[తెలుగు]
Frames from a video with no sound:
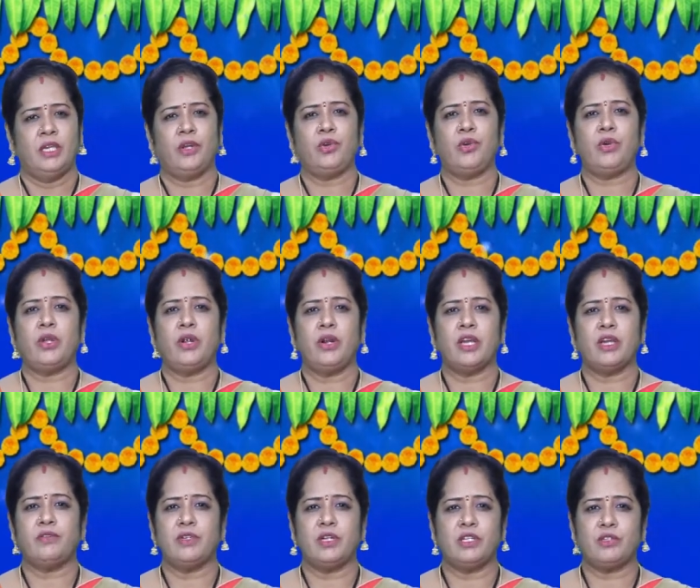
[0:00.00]
ఎన్నో ఏళ్లుగా
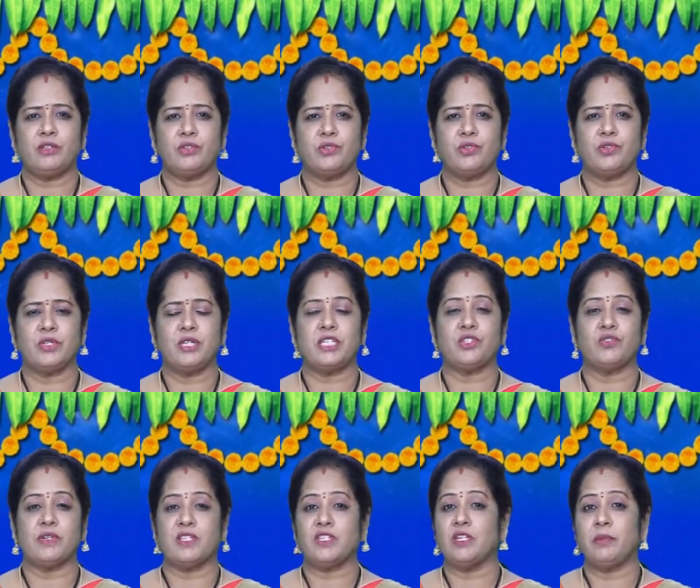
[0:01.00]
వీరు ఎదురు చూస్తున్న
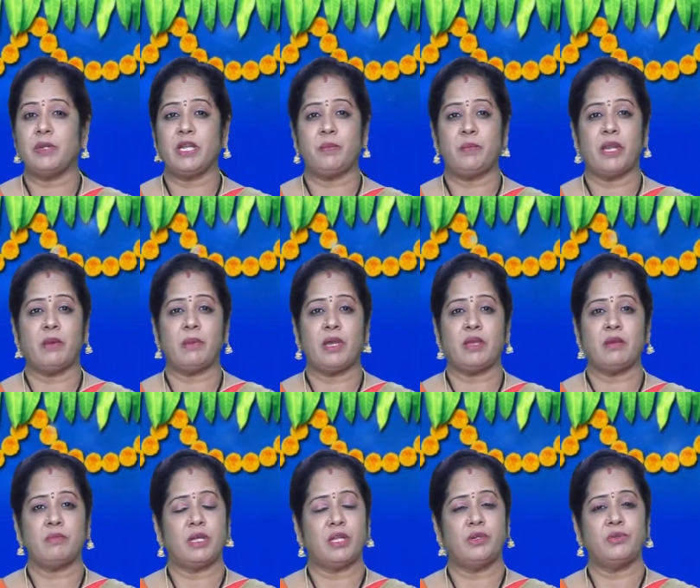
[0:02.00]
స్వచ్ఛమైన ప్రేమ
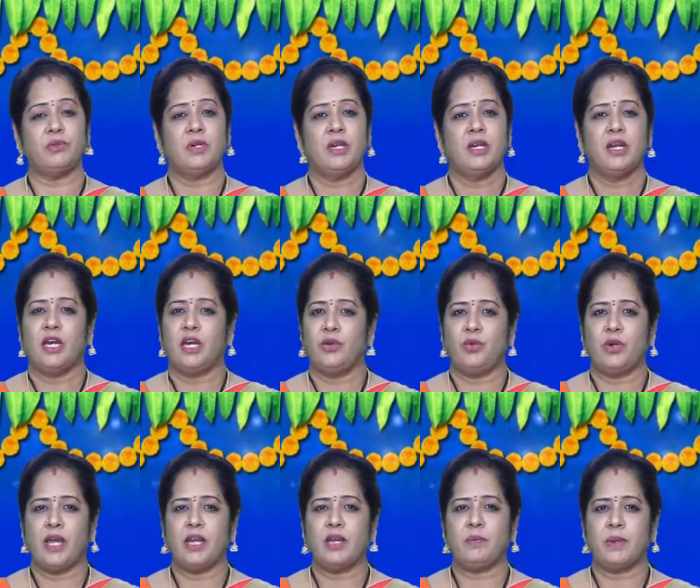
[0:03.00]
మరియు
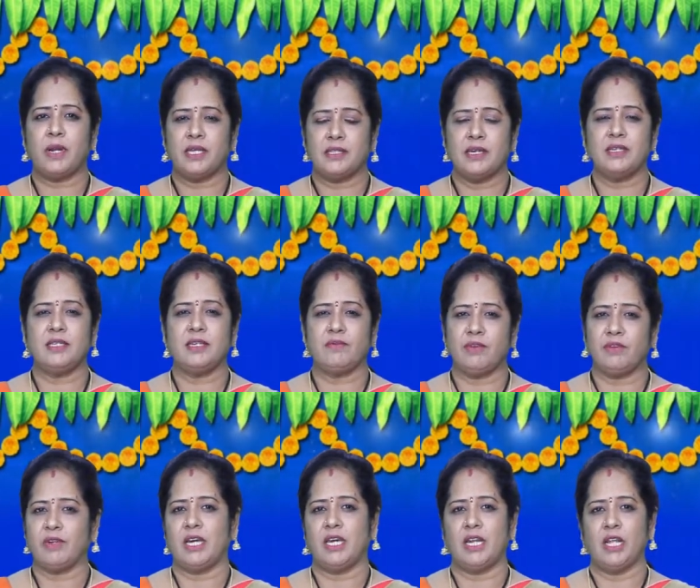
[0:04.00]
అనురాగ ప్రాధాన్య
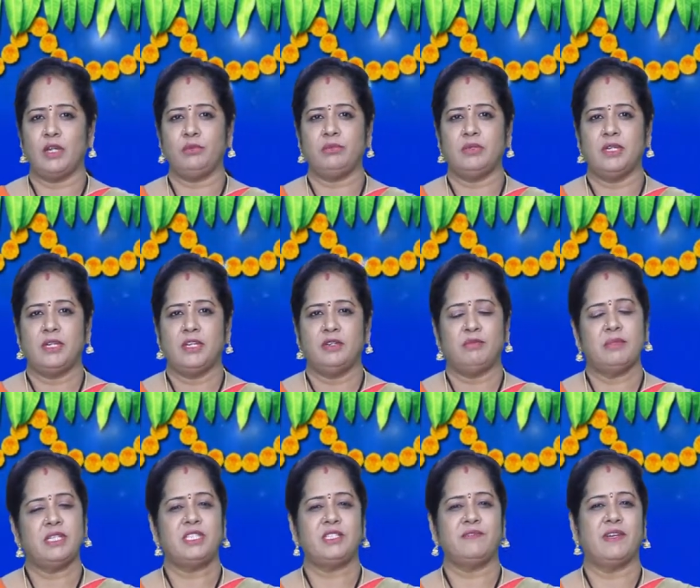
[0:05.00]
వ్యవహారాలు
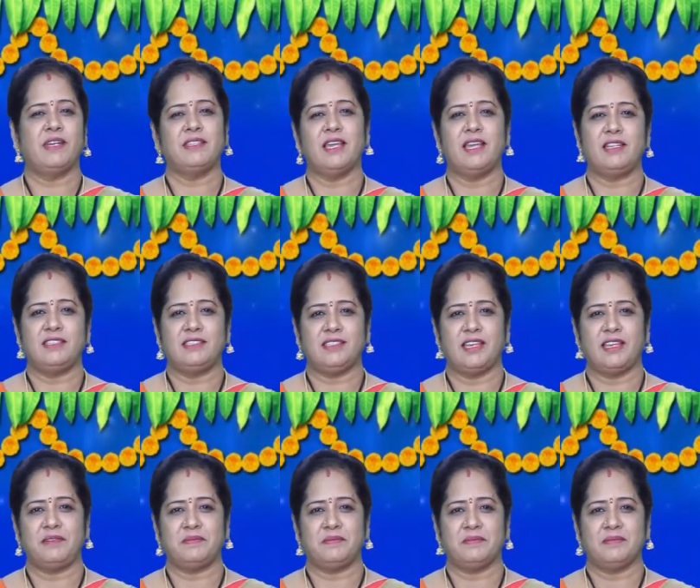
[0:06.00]
మంచి
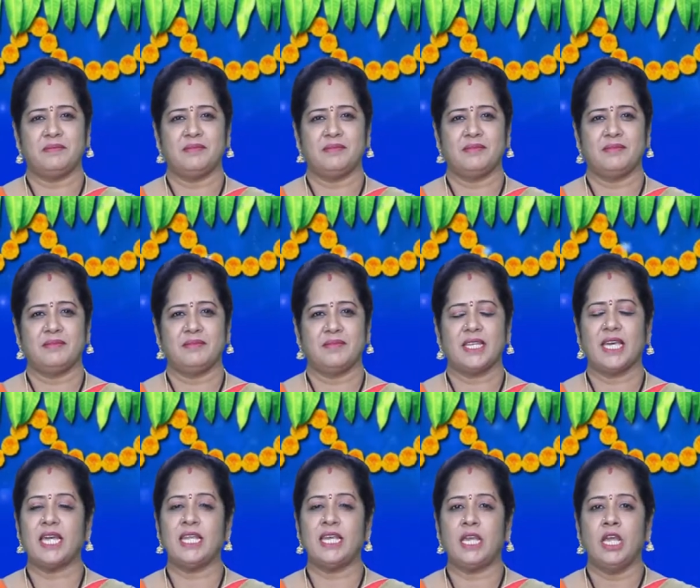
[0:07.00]
ఇస్తాయి
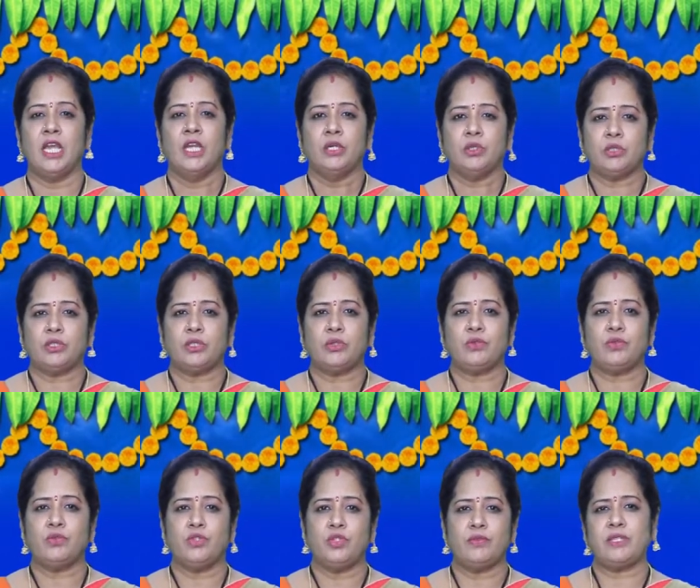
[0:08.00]
కానీ కొందరు
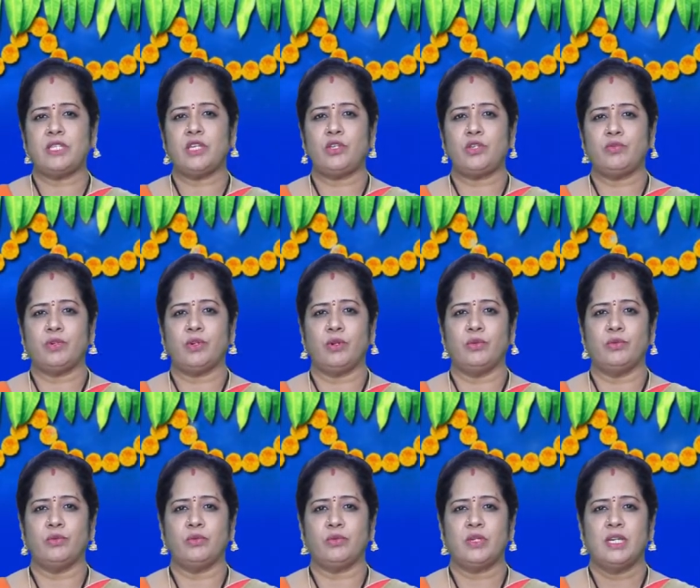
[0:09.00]
యువత యువకులు
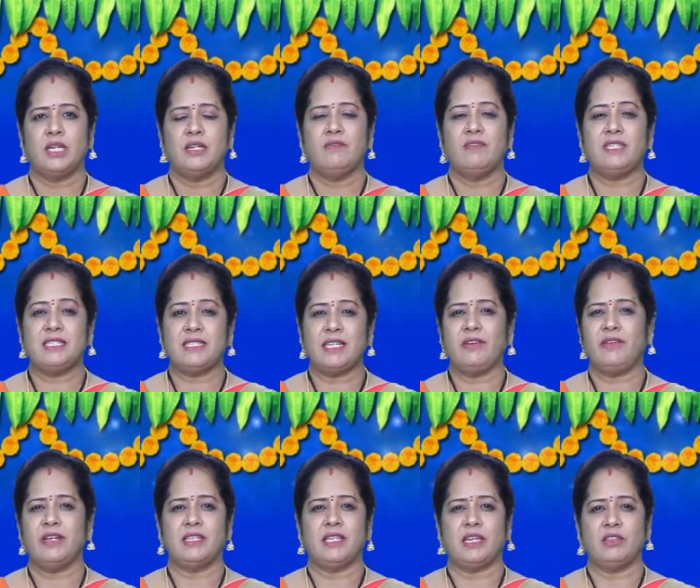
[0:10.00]

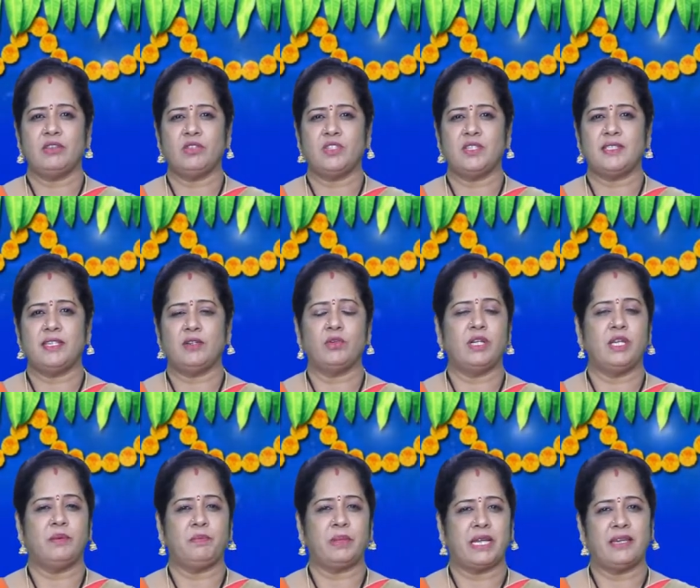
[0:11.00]
విచ్చలవిడితనంతో చేసే కొన్ని
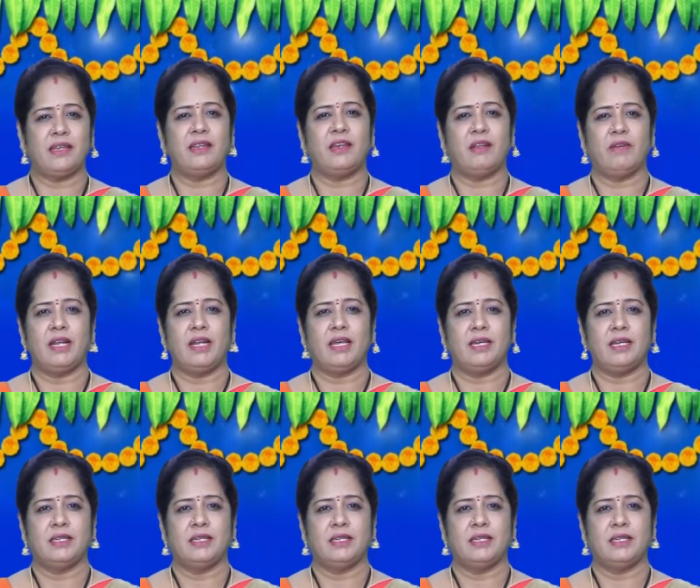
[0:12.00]
ప్రక్రియల వల్ల